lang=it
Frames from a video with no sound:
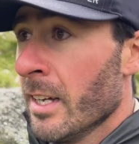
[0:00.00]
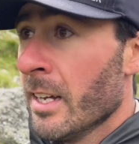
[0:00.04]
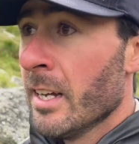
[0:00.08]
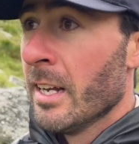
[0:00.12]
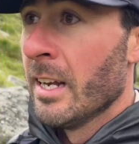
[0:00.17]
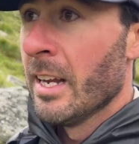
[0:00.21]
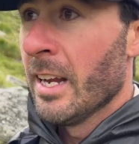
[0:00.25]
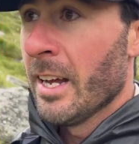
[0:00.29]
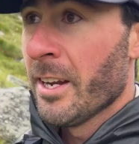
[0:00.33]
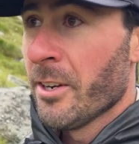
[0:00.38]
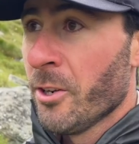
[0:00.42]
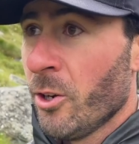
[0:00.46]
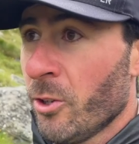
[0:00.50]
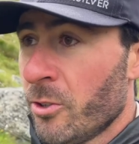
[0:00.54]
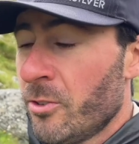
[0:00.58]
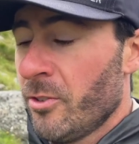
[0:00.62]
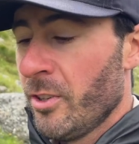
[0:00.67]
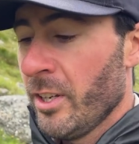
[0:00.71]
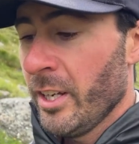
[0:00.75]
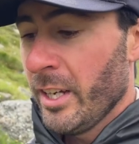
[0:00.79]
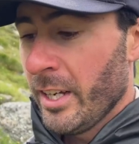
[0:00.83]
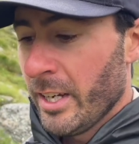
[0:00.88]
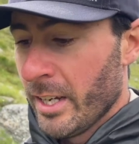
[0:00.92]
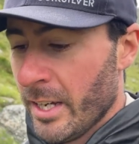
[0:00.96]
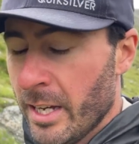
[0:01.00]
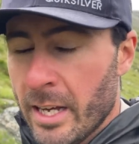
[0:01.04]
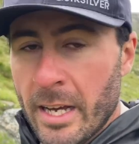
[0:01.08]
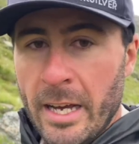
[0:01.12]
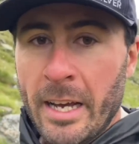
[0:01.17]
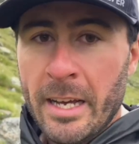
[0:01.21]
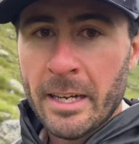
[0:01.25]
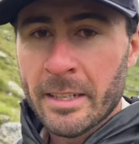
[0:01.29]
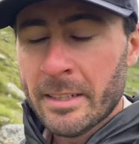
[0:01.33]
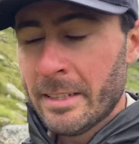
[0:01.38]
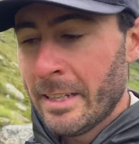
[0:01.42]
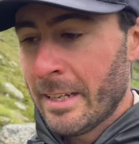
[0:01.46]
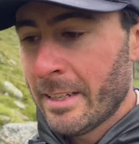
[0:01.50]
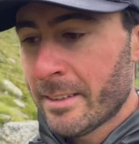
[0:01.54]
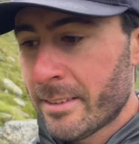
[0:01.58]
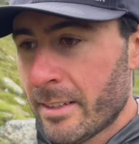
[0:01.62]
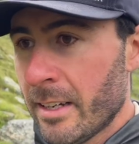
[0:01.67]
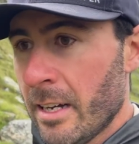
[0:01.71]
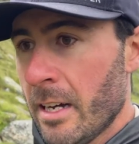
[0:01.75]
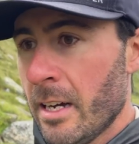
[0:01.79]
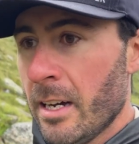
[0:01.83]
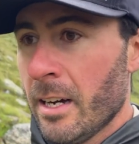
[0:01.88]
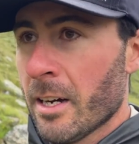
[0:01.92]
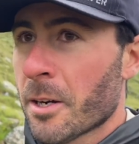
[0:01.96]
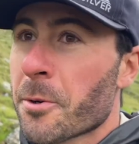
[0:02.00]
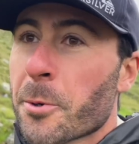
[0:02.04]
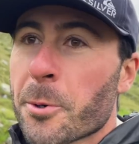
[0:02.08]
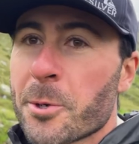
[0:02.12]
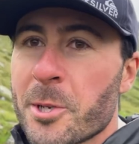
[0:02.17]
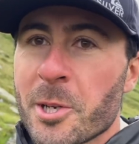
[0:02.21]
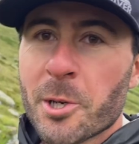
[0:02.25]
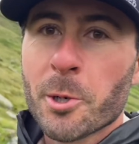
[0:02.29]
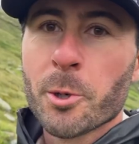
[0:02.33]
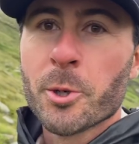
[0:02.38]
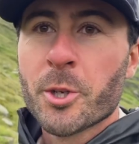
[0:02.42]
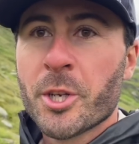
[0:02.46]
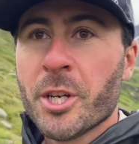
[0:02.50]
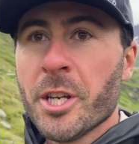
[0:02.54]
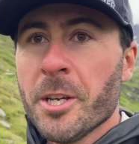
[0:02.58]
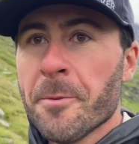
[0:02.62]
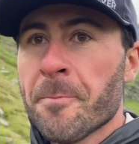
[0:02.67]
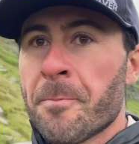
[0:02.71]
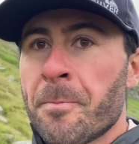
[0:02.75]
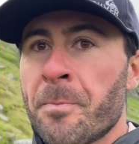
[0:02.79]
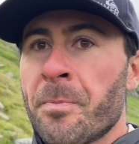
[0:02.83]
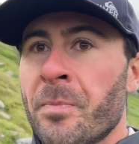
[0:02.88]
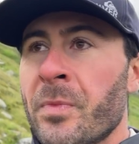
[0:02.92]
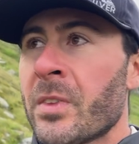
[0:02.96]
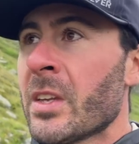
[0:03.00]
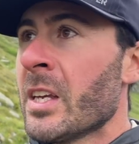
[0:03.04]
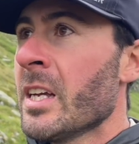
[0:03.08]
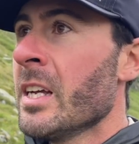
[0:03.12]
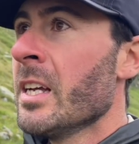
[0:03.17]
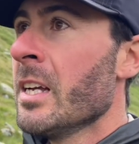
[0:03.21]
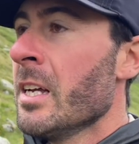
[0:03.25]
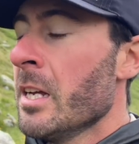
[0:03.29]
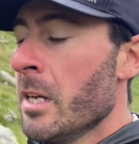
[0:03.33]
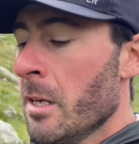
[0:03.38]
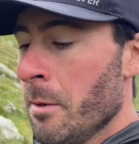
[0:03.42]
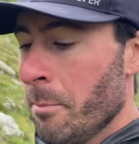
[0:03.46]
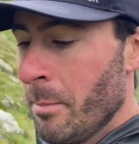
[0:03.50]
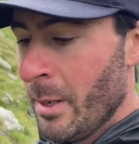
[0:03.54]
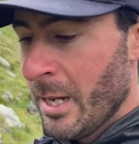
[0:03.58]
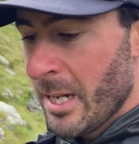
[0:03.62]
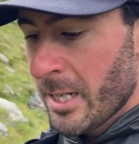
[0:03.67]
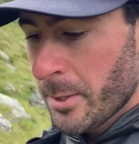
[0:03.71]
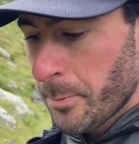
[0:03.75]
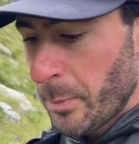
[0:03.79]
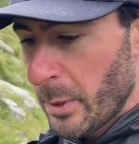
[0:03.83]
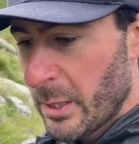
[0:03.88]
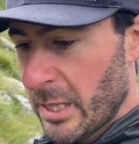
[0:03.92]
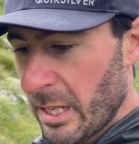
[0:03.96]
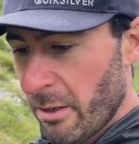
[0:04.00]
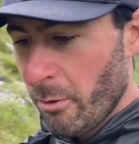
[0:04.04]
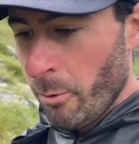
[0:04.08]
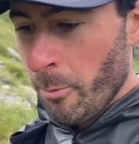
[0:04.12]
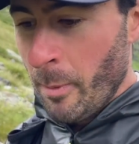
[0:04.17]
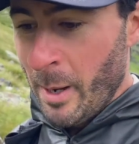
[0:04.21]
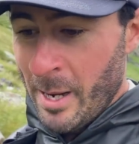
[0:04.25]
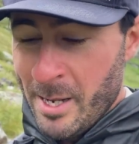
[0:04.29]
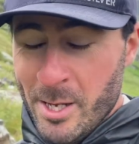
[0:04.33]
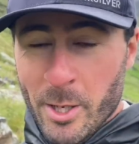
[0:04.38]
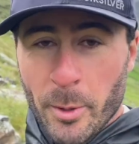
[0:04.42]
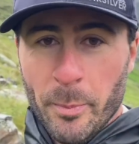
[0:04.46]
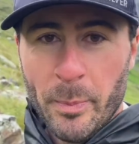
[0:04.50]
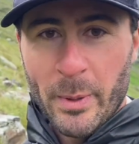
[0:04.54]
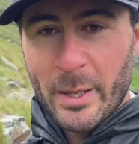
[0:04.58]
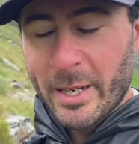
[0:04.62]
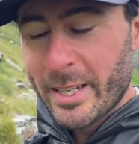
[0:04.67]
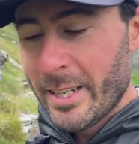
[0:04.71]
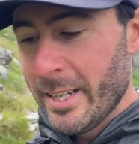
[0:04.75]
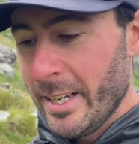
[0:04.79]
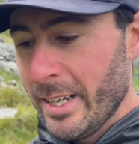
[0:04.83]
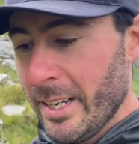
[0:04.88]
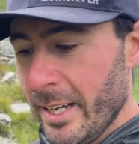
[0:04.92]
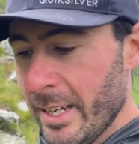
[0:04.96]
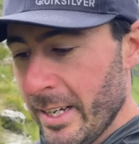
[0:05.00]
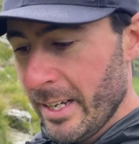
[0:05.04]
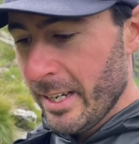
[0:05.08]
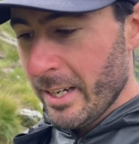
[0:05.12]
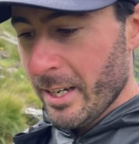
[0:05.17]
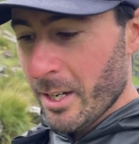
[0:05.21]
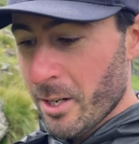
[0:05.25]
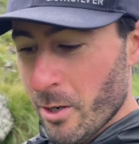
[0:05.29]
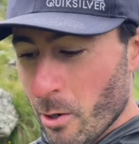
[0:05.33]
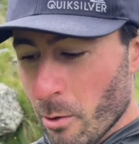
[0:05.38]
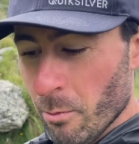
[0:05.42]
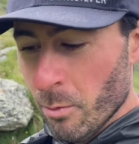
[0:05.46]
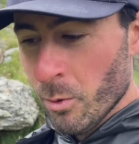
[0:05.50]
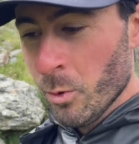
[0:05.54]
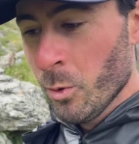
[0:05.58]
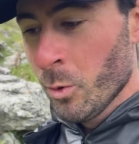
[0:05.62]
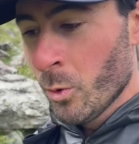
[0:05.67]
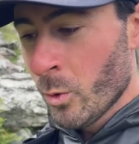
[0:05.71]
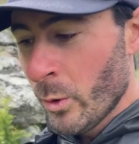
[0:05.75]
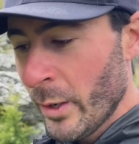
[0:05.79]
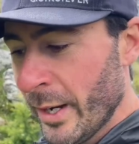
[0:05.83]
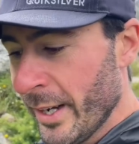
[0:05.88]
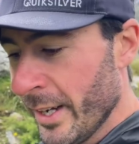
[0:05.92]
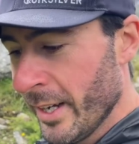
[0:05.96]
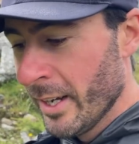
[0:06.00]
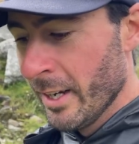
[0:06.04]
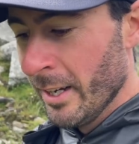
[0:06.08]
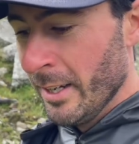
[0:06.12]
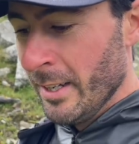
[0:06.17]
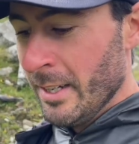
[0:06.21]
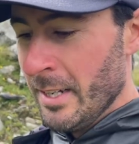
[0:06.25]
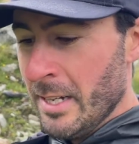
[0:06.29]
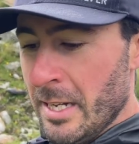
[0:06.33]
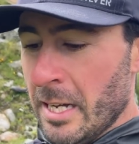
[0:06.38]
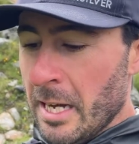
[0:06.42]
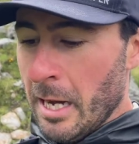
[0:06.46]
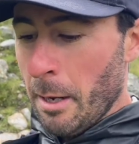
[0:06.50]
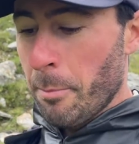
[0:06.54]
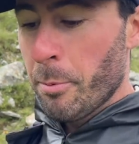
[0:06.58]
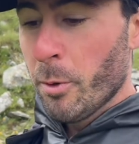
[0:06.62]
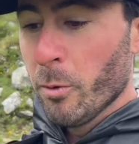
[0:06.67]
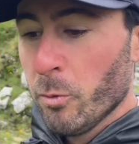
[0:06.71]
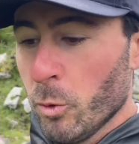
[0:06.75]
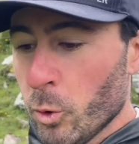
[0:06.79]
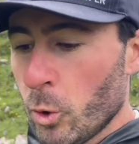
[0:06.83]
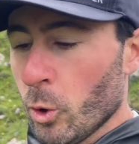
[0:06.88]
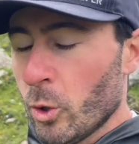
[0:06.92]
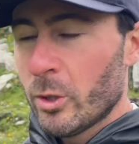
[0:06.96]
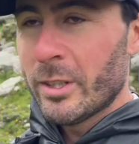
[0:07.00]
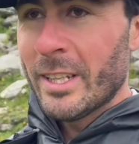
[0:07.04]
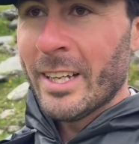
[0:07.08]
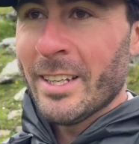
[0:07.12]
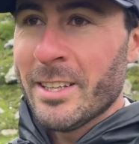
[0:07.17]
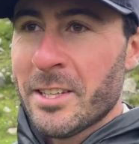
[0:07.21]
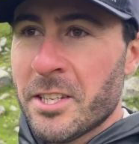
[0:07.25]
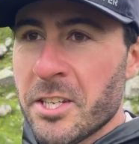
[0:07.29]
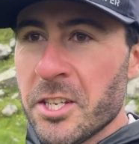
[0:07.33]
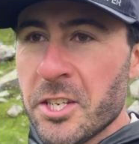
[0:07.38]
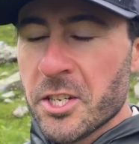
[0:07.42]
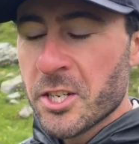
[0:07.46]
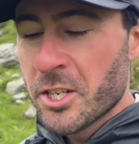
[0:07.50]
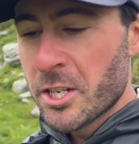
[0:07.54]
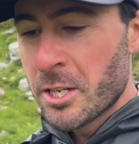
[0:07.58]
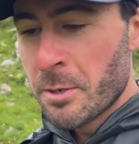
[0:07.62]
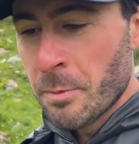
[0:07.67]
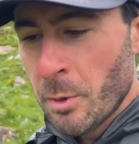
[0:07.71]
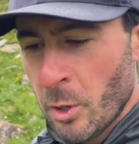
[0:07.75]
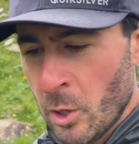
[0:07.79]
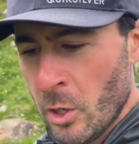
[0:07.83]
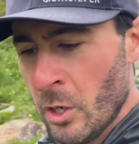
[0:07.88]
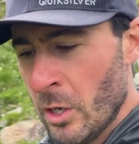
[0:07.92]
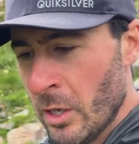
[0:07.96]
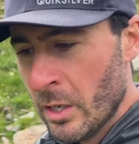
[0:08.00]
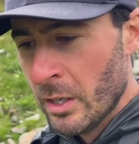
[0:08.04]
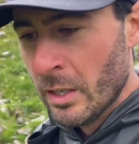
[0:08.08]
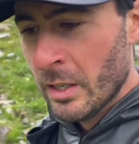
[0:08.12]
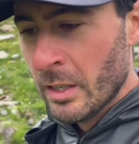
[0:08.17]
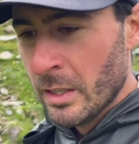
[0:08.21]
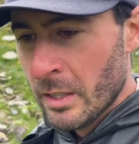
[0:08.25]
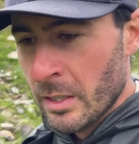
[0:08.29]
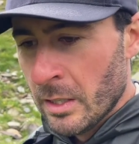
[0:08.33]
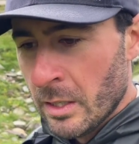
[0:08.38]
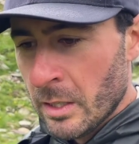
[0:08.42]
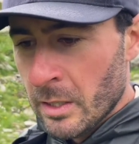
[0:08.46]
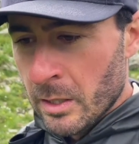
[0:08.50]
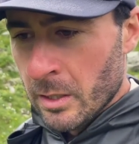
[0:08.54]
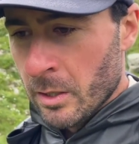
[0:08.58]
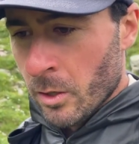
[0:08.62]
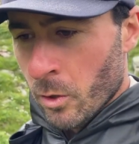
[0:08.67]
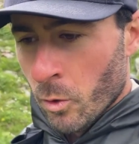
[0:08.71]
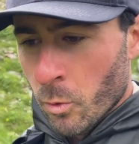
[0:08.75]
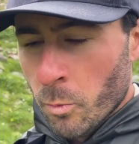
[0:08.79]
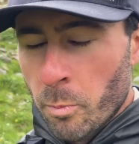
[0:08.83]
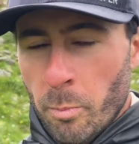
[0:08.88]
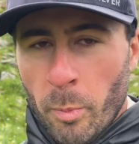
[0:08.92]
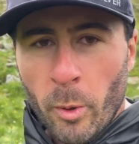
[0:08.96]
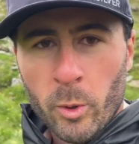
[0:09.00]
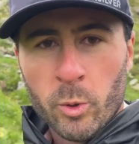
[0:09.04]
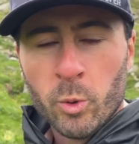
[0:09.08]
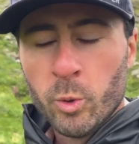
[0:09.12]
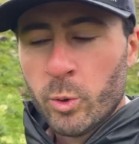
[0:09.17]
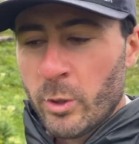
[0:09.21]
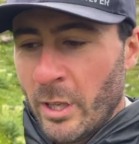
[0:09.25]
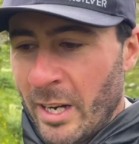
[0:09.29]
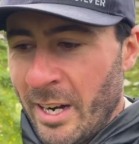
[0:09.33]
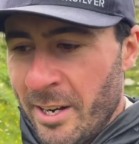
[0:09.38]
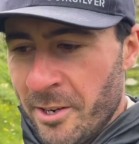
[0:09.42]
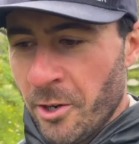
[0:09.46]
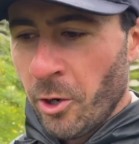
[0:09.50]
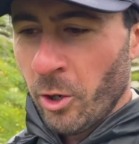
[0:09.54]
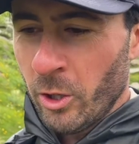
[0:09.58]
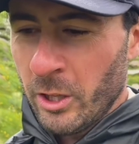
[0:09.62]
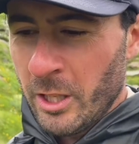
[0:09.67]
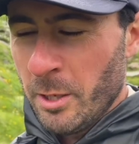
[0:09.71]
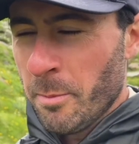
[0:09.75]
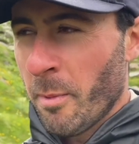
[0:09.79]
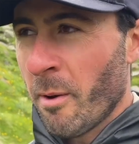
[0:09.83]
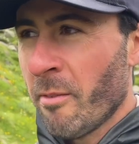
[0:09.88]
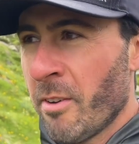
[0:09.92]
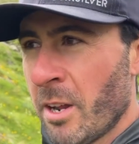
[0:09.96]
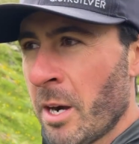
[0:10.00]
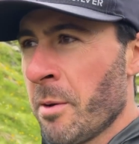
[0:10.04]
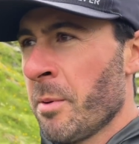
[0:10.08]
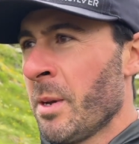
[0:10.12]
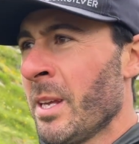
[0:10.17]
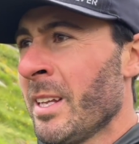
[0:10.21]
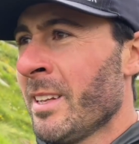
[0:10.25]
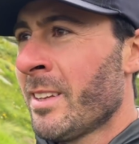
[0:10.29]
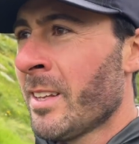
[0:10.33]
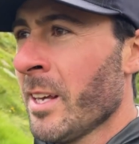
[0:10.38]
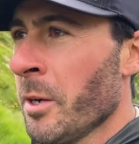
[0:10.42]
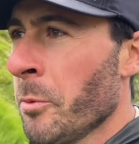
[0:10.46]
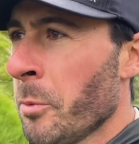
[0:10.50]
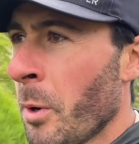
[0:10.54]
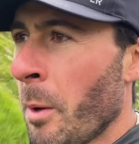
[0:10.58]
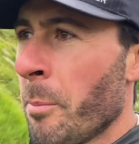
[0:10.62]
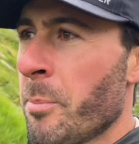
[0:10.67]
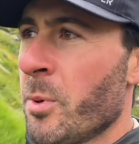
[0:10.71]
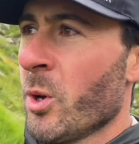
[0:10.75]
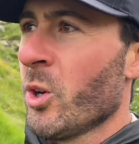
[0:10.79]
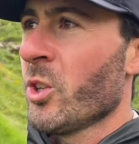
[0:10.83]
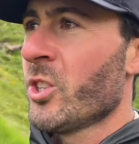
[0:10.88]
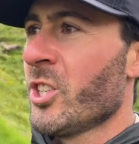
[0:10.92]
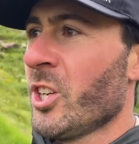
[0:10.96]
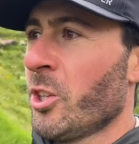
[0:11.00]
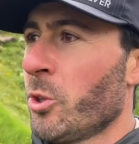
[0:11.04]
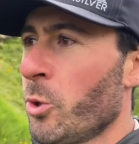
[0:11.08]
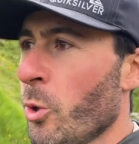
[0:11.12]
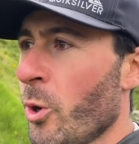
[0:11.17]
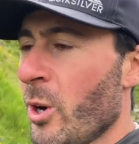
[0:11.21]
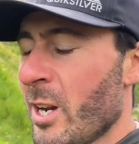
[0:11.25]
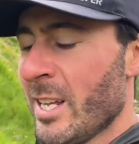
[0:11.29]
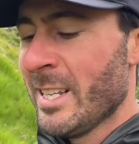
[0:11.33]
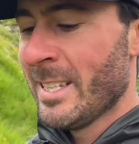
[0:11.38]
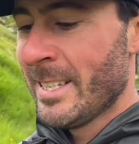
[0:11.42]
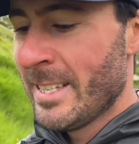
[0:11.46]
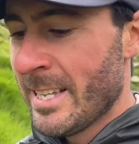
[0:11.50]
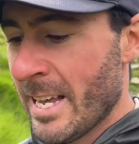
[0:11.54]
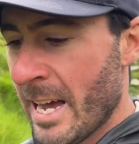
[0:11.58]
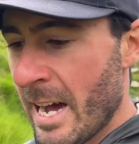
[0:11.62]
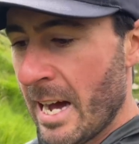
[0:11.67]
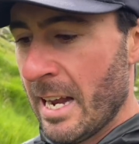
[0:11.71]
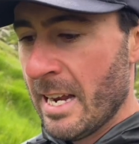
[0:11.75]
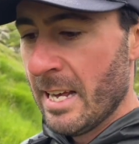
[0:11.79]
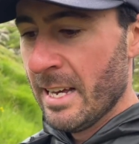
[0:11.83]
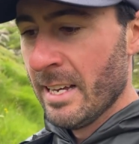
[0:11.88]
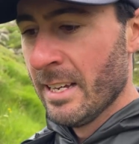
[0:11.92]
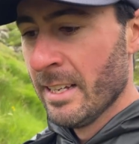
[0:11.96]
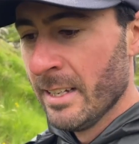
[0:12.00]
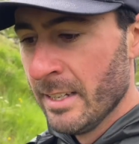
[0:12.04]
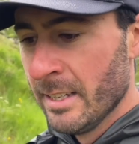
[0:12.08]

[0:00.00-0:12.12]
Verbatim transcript: La notte è andata così così, me l'aspettavo meglio perché comunque ha piovuto tantissimo, un po' tutta la notte, ma veramente una pioggia torrenziale.